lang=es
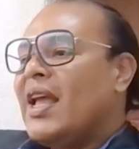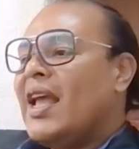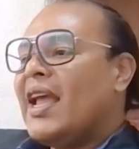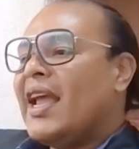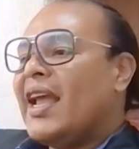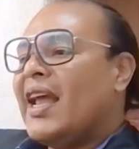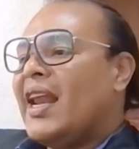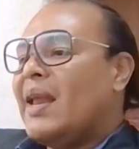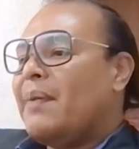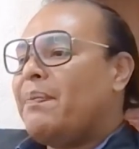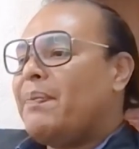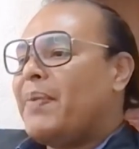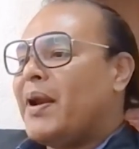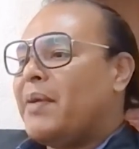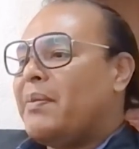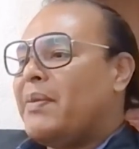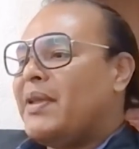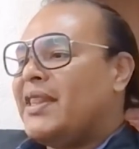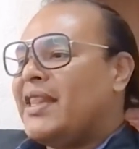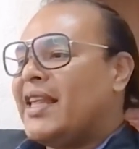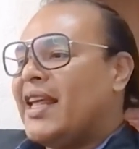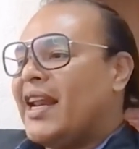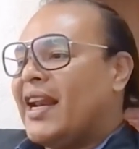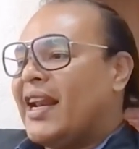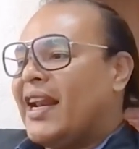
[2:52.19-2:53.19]
que le
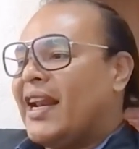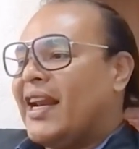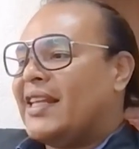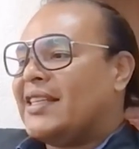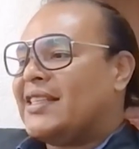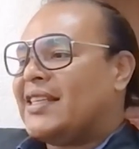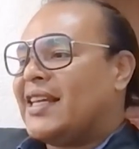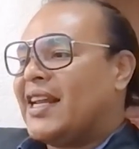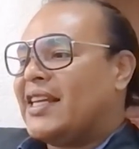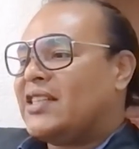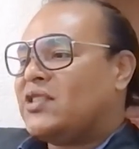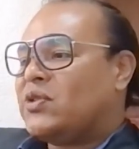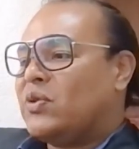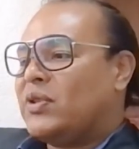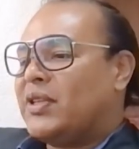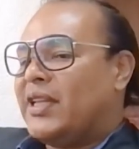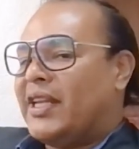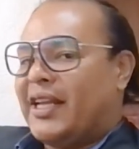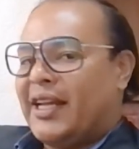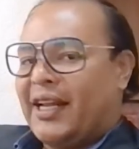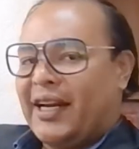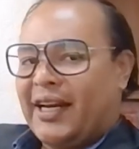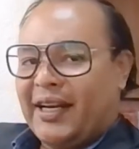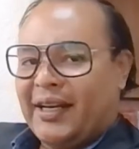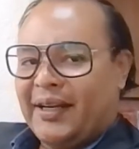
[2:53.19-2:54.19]
permitía regresar a su
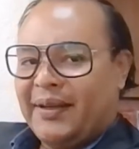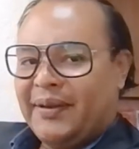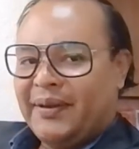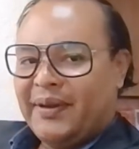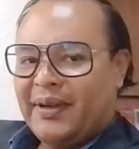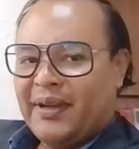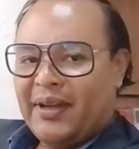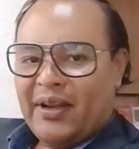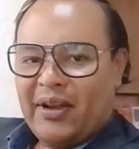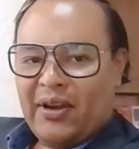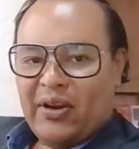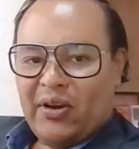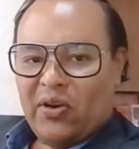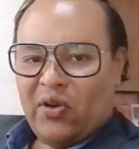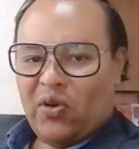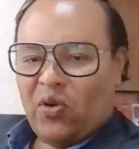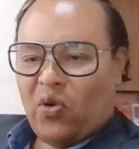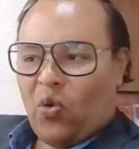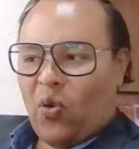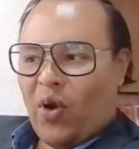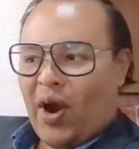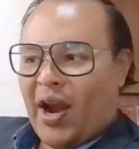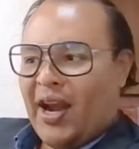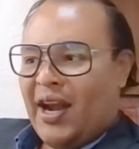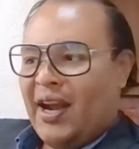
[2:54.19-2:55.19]
tierra, lo
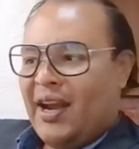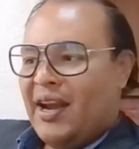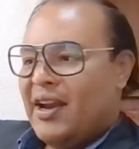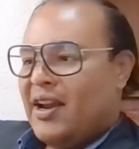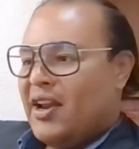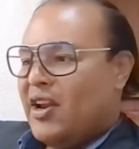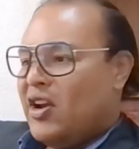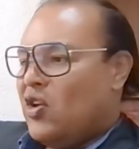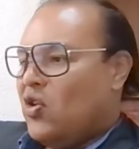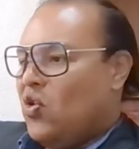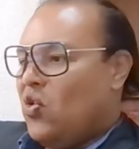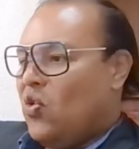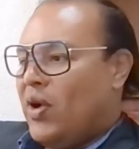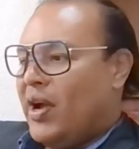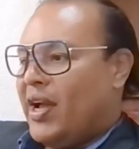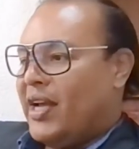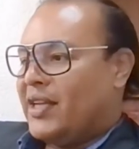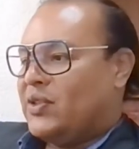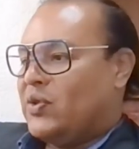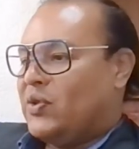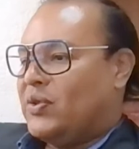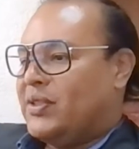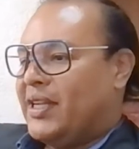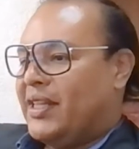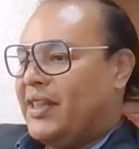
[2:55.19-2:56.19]
cual nunca
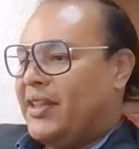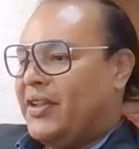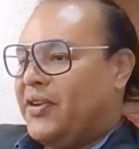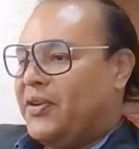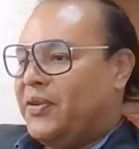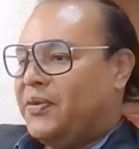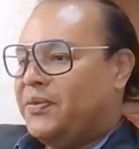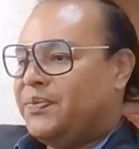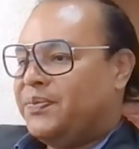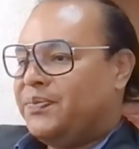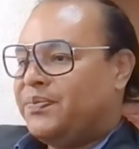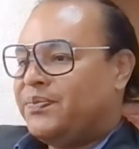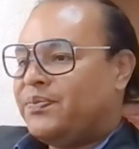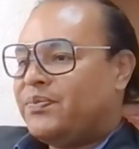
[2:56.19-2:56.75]
sucedió.